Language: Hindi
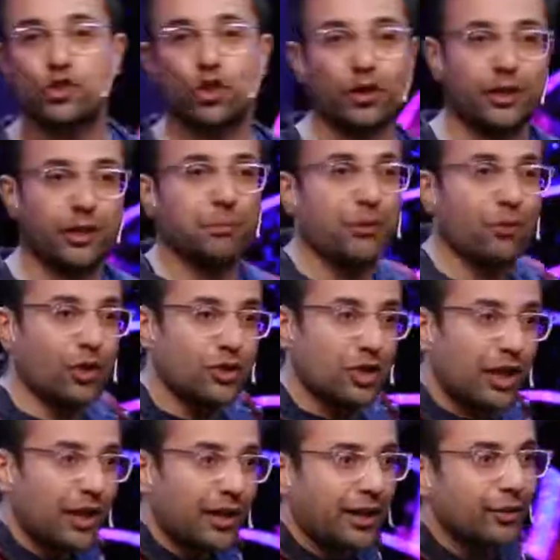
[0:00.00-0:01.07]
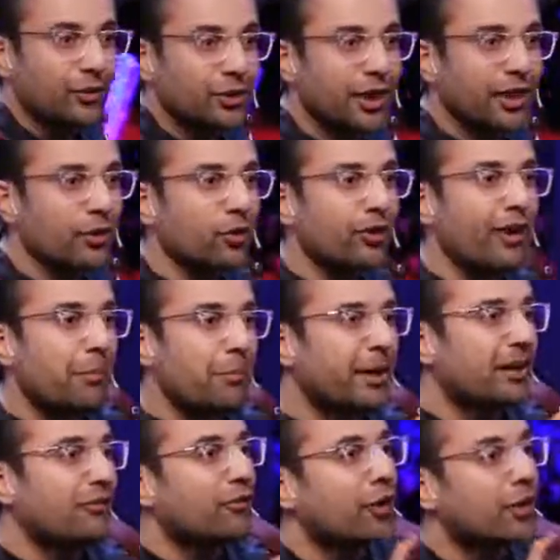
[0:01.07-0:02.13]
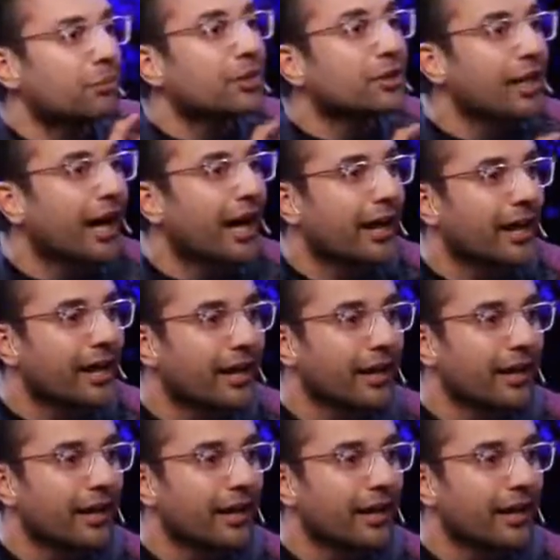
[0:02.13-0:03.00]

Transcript: शॉर्ट टर्म में वो अच्छे लग रहे होते हैं क्योंकि वहां पे कंफर्ट मिलता है